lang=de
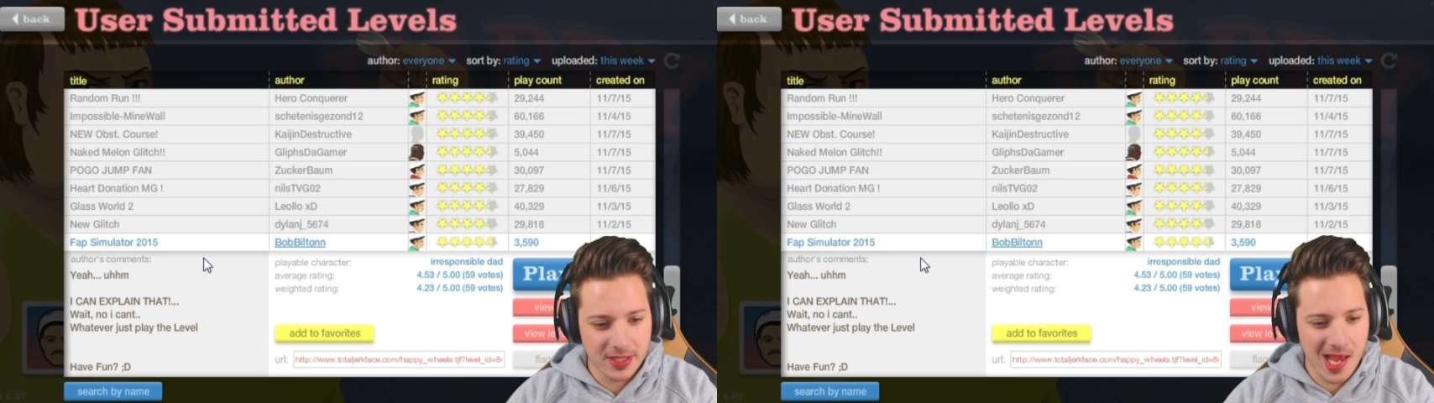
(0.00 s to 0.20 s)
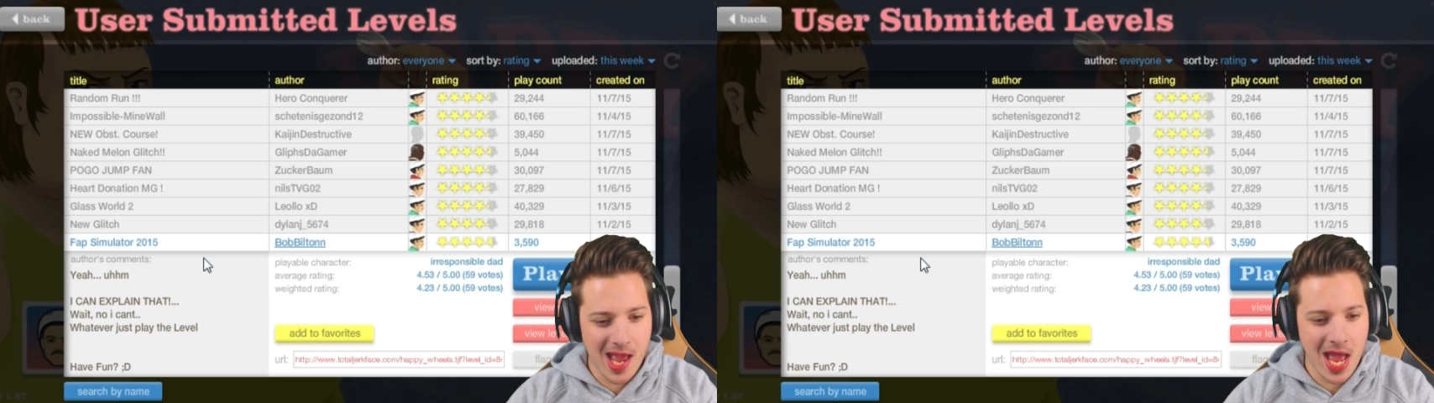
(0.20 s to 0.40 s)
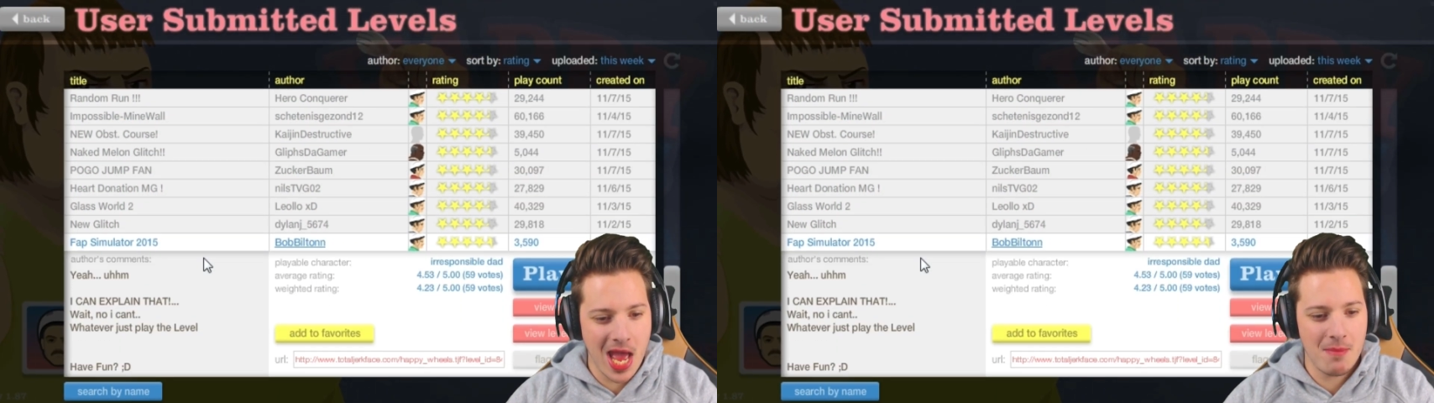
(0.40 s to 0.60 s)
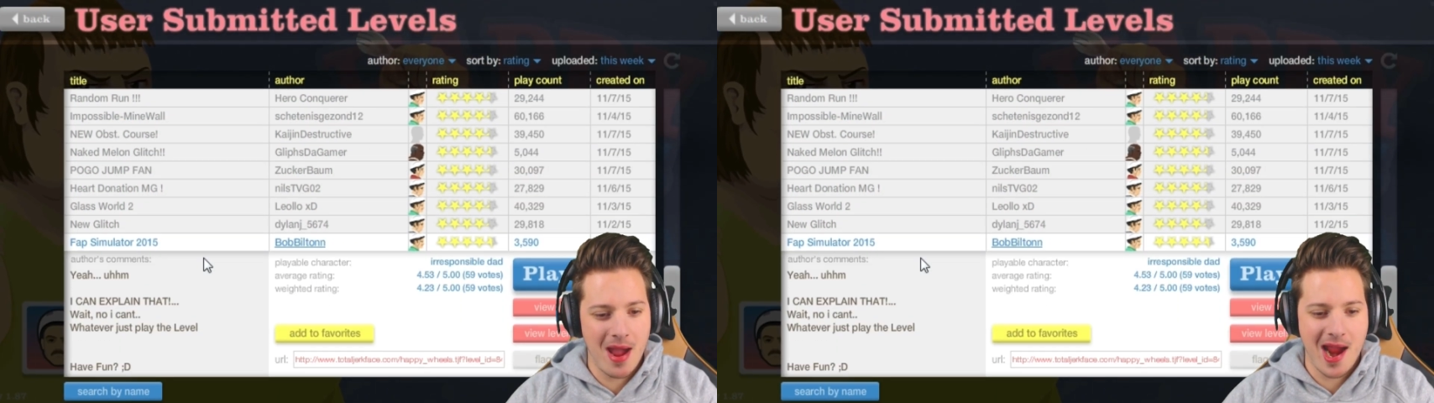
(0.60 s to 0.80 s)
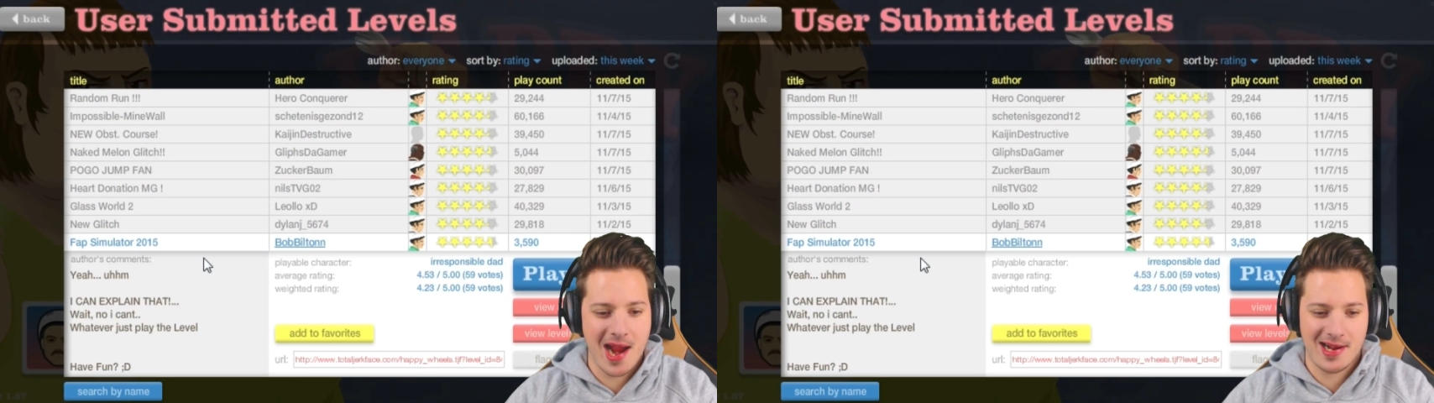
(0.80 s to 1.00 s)
Yeah,
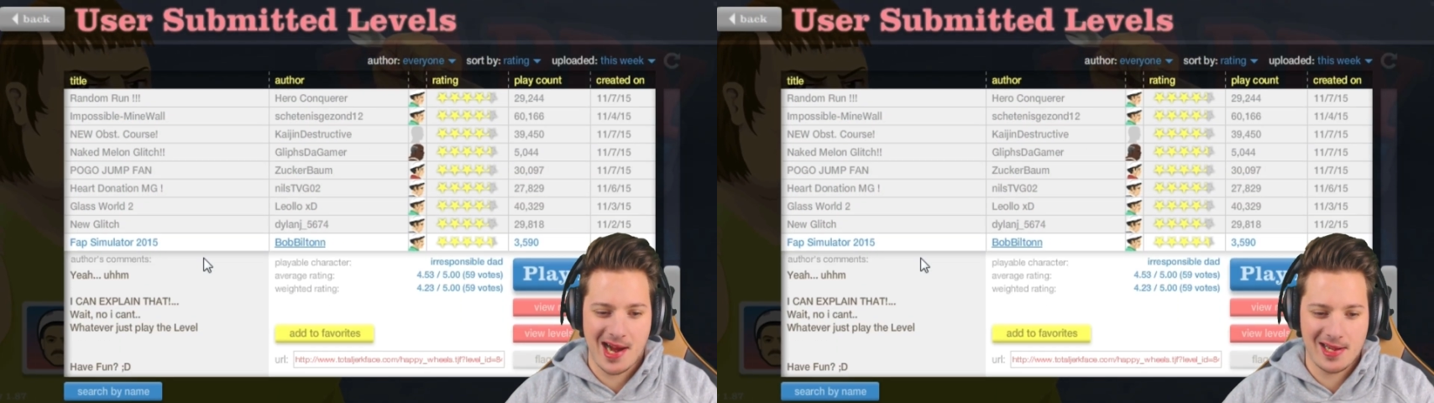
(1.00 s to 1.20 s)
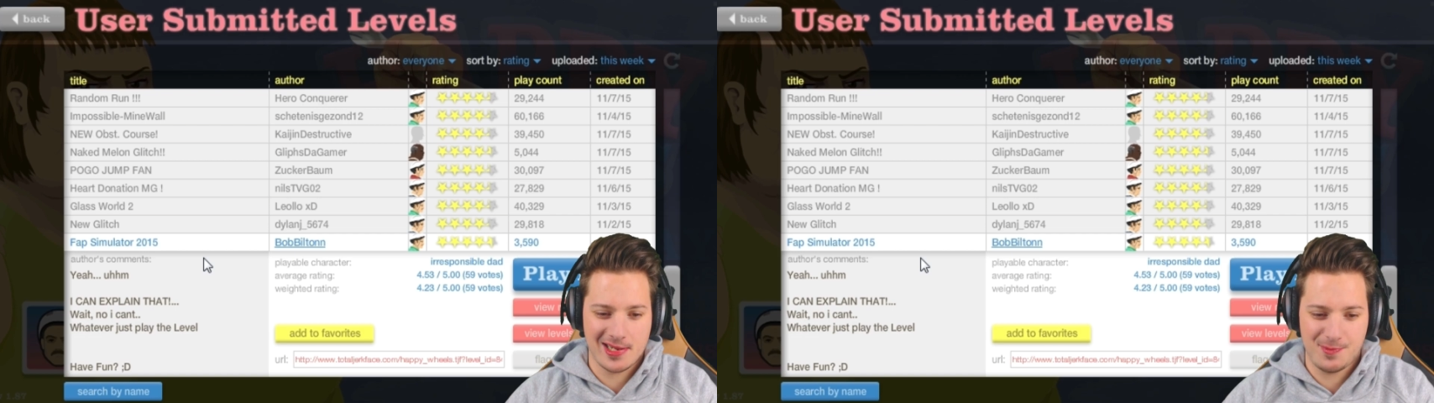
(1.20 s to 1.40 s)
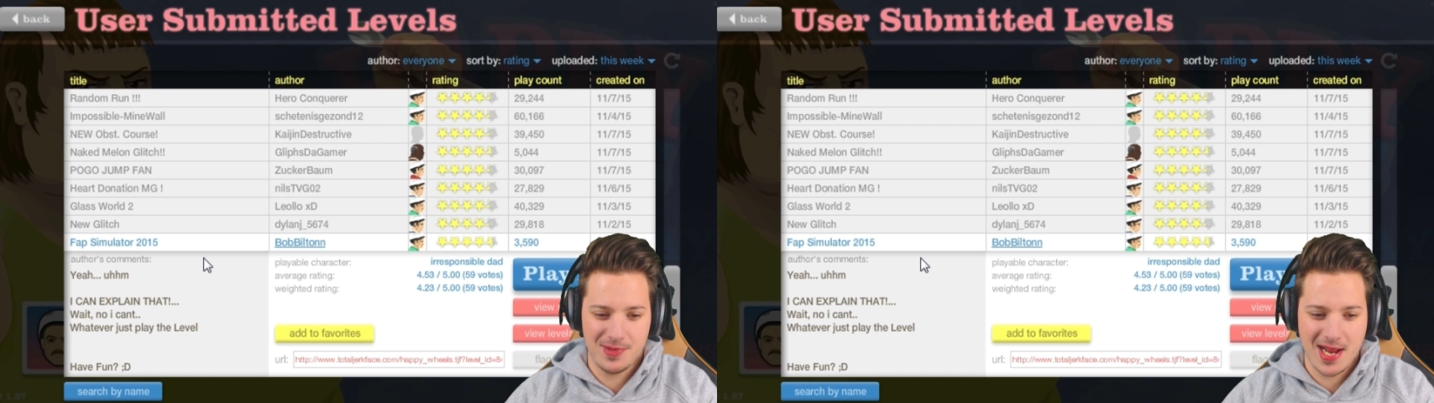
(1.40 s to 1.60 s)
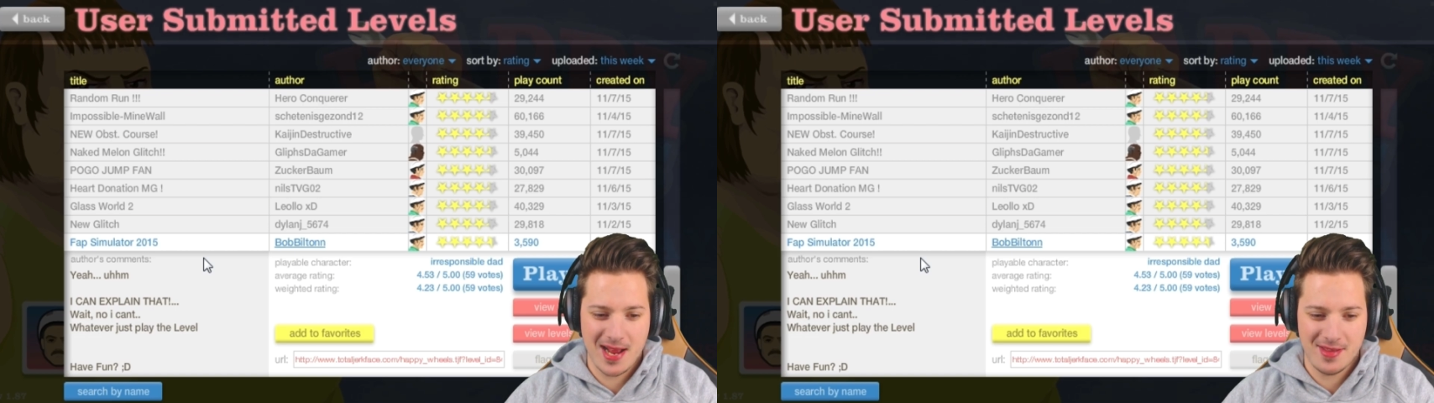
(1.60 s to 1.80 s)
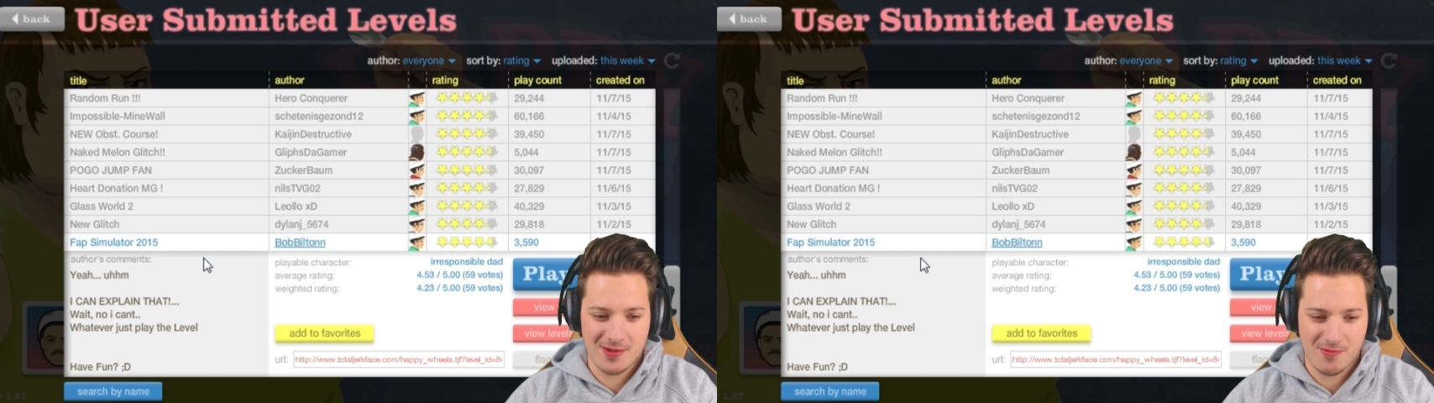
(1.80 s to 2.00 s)
um, I can
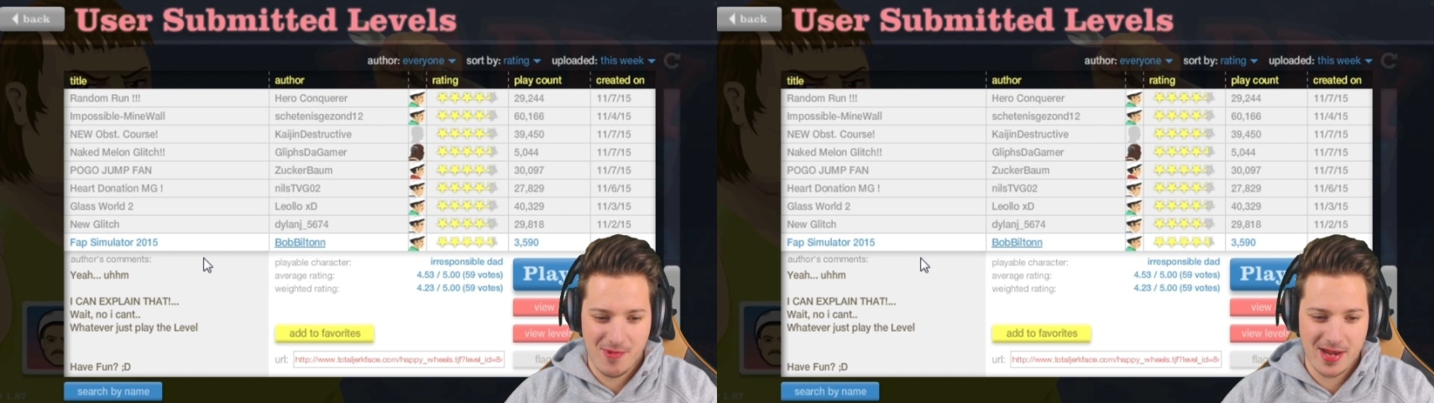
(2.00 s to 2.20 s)
explain that.